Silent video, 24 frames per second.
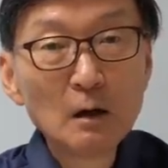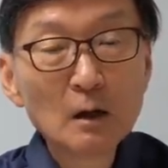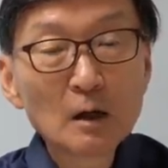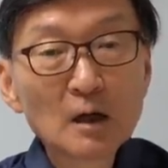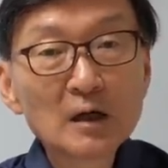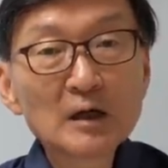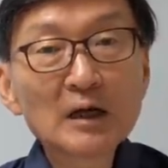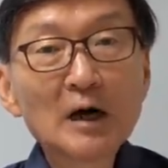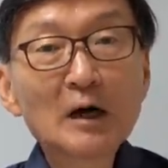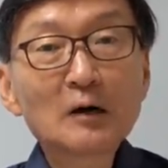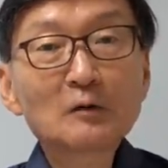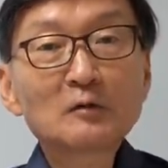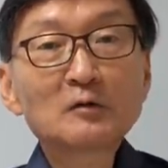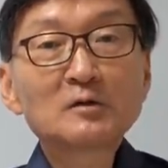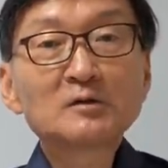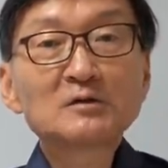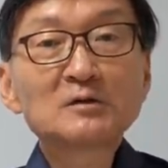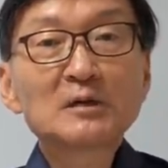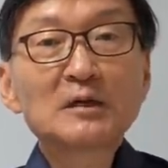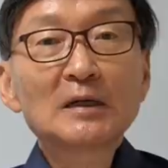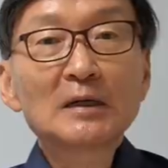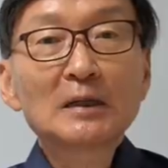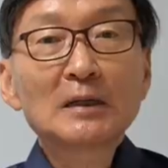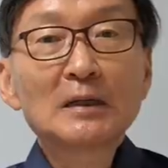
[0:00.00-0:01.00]
그래갖고
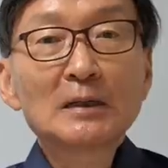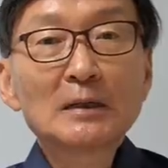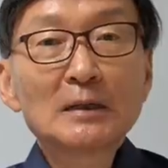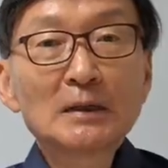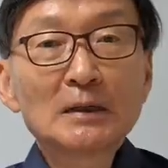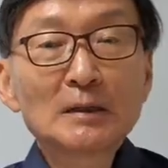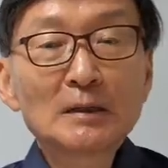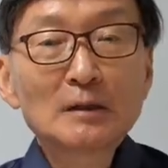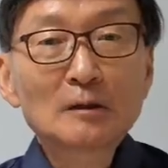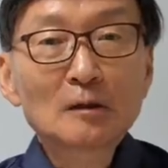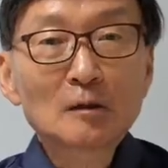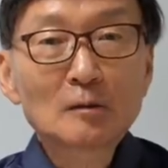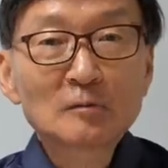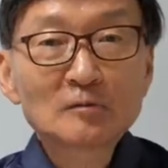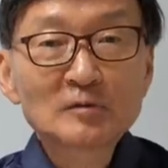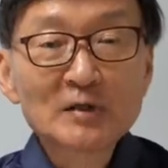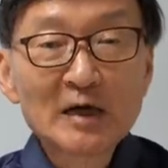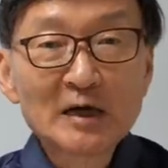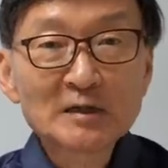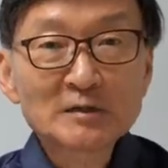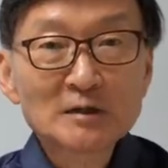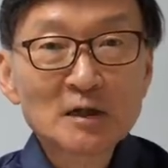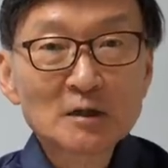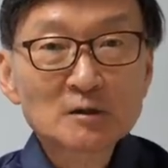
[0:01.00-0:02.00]
이제 여러분도
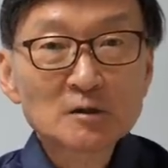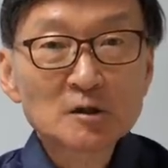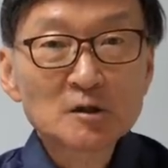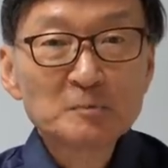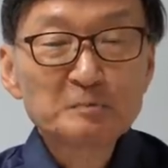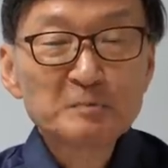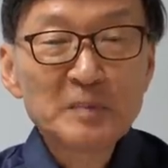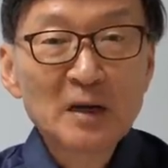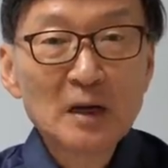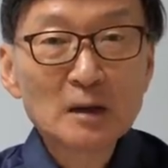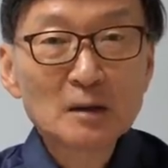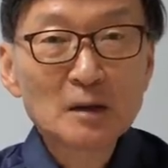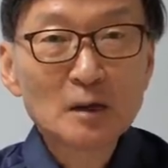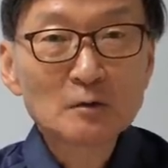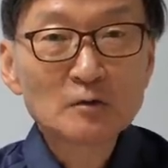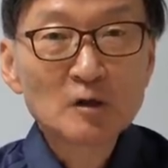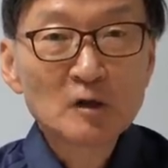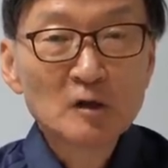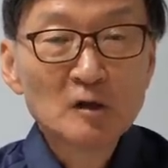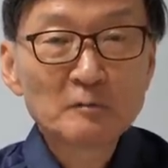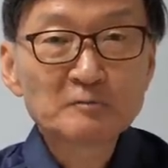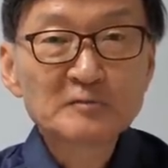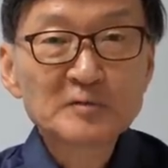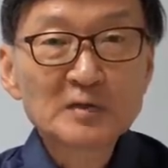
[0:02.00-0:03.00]
아시다시피 18개월
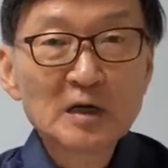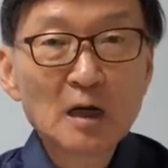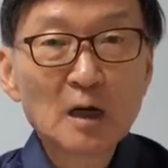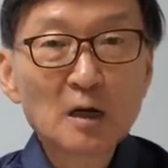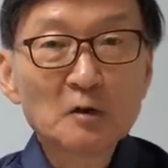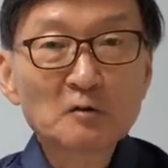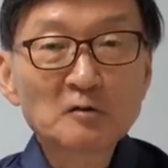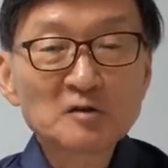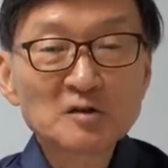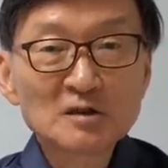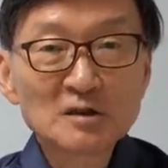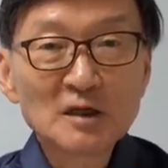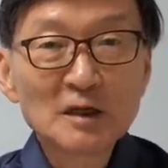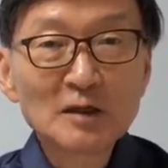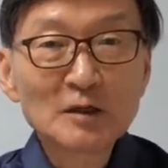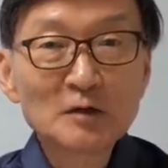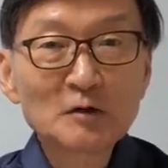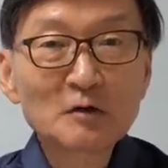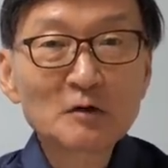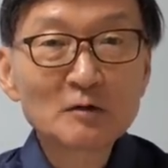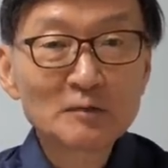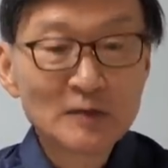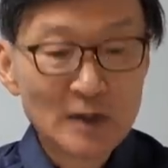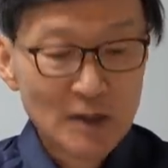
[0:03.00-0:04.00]
협상하고 지난
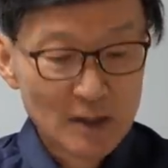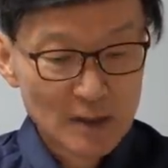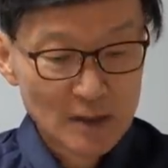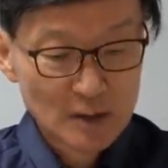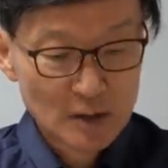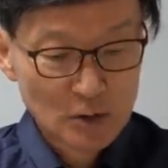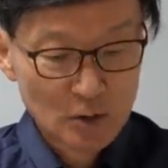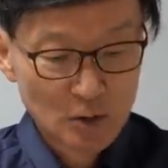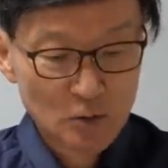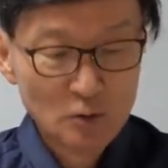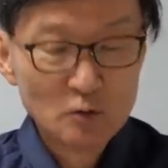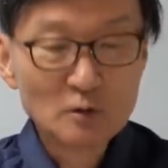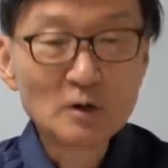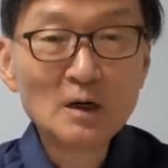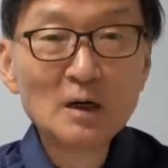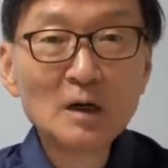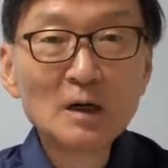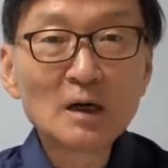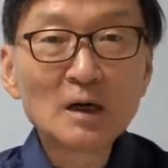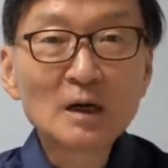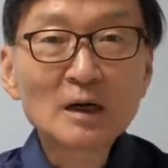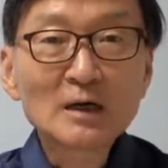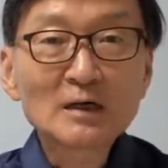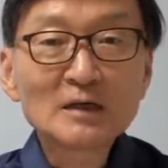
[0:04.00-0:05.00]
1월 달에 겨우
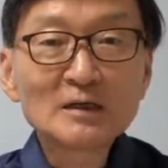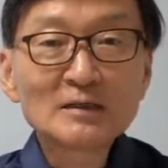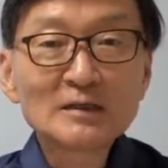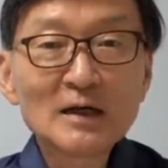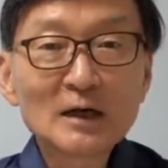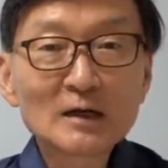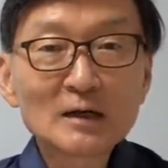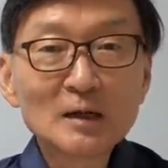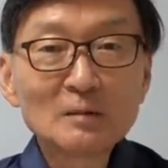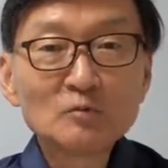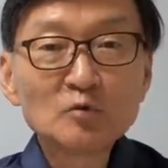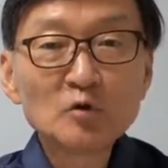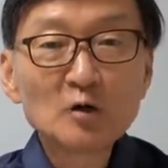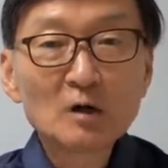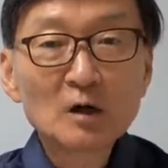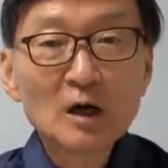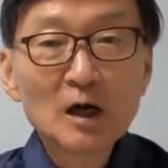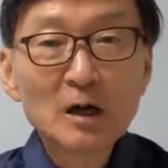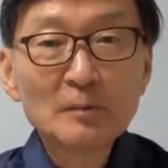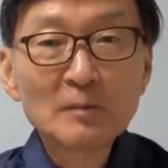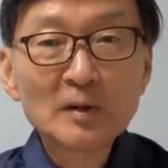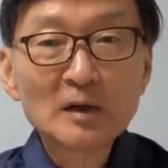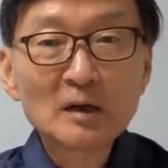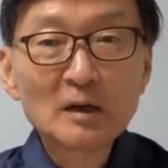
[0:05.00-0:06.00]
1단계
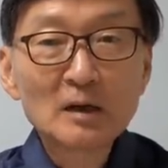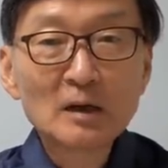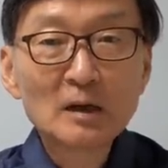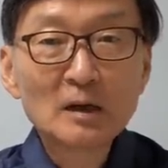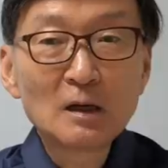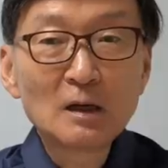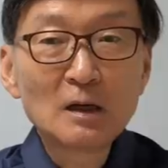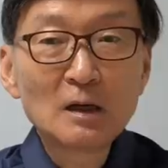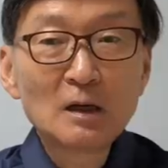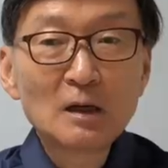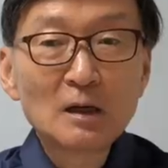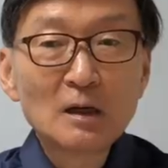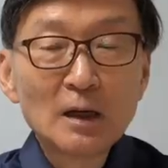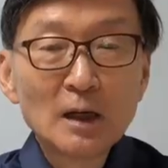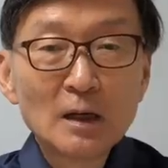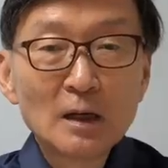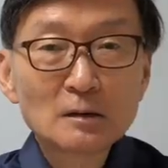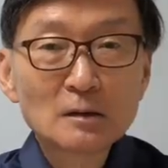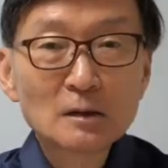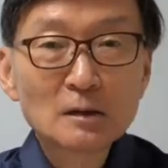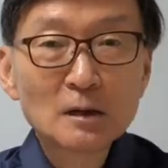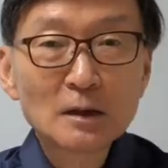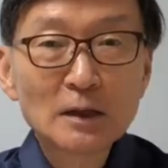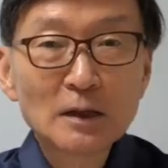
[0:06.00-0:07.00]
무역 합의를
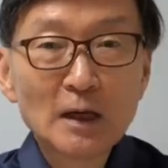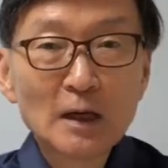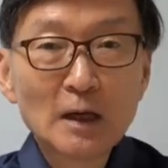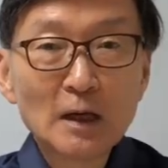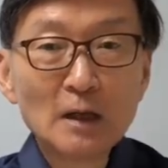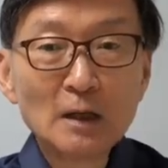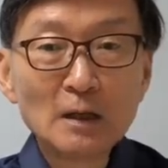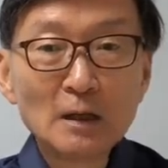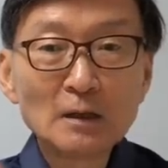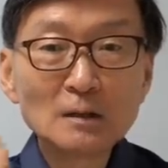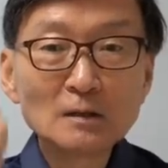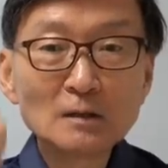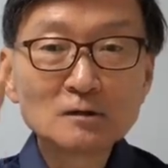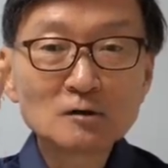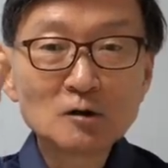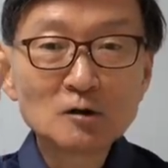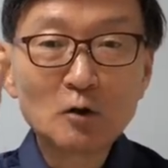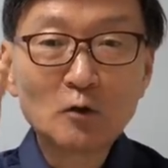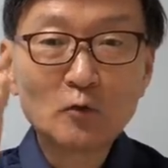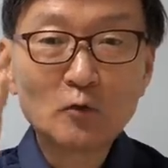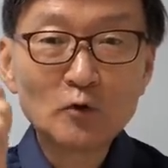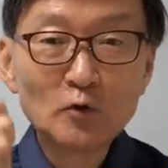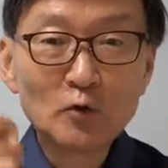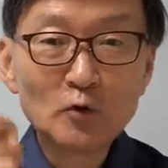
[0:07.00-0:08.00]
했는
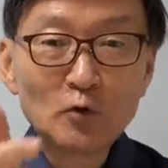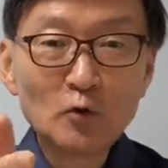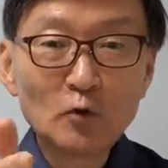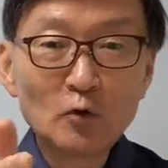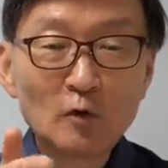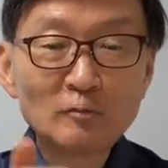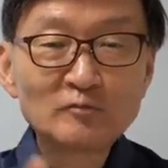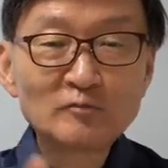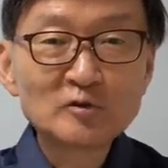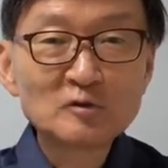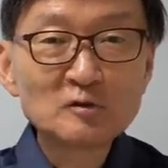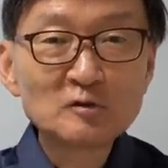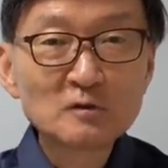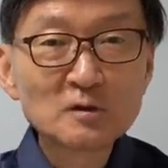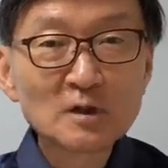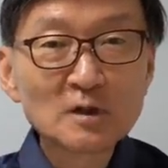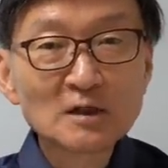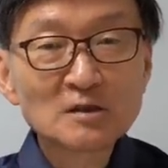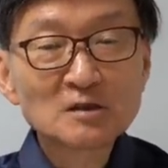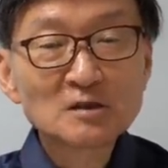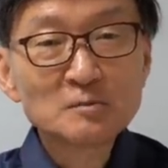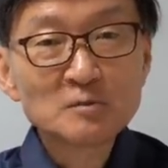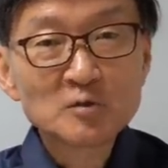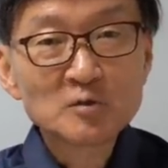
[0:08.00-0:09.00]
게저류오
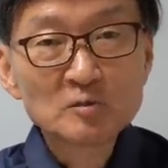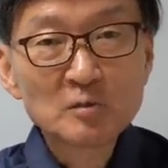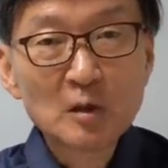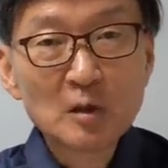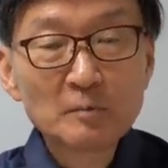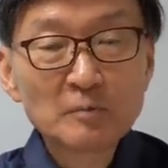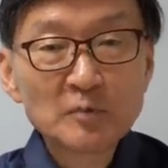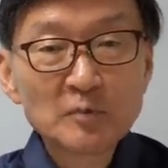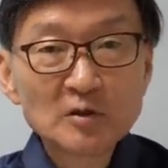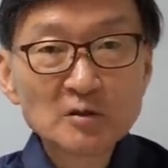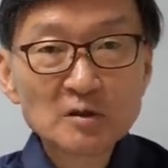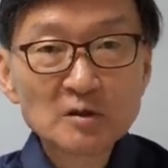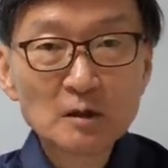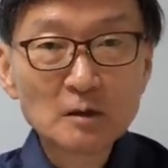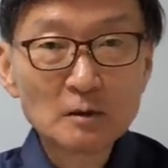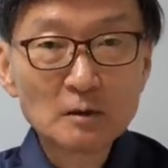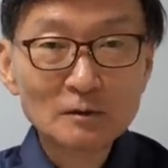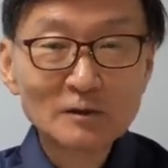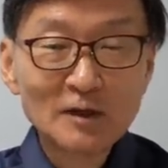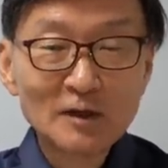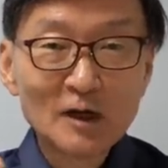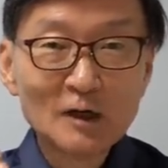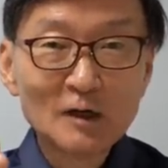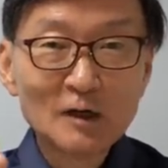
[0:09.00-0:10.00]
부총리가 찜찜한 표정이
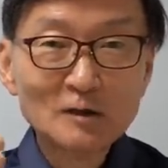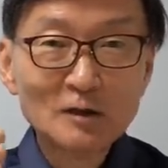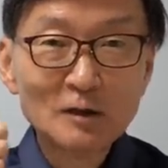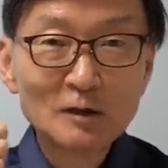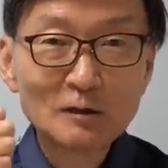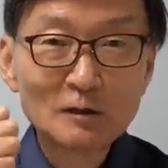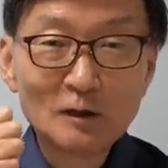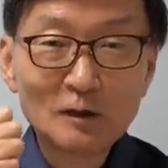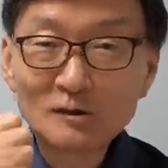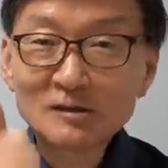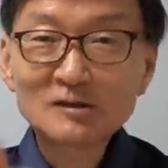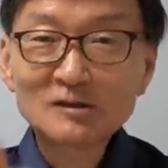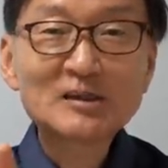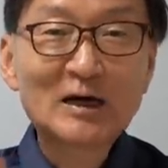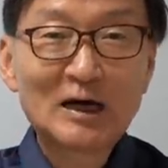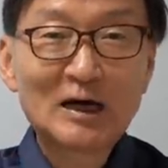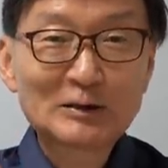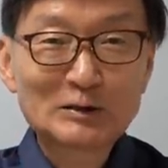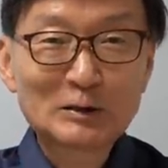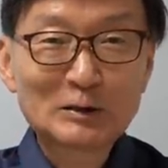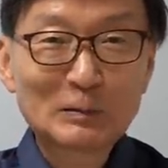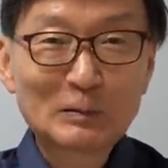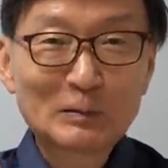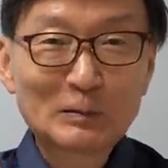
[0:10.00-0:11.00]
여태까지
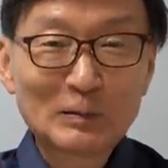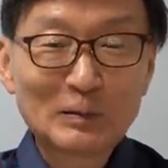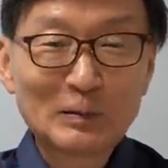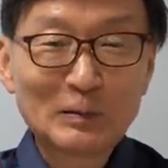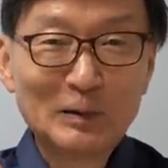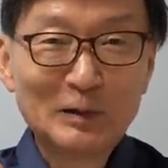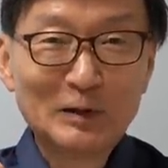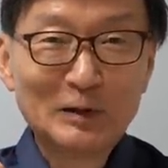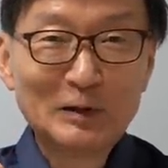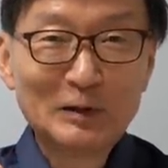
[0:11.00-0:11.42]
역사적으로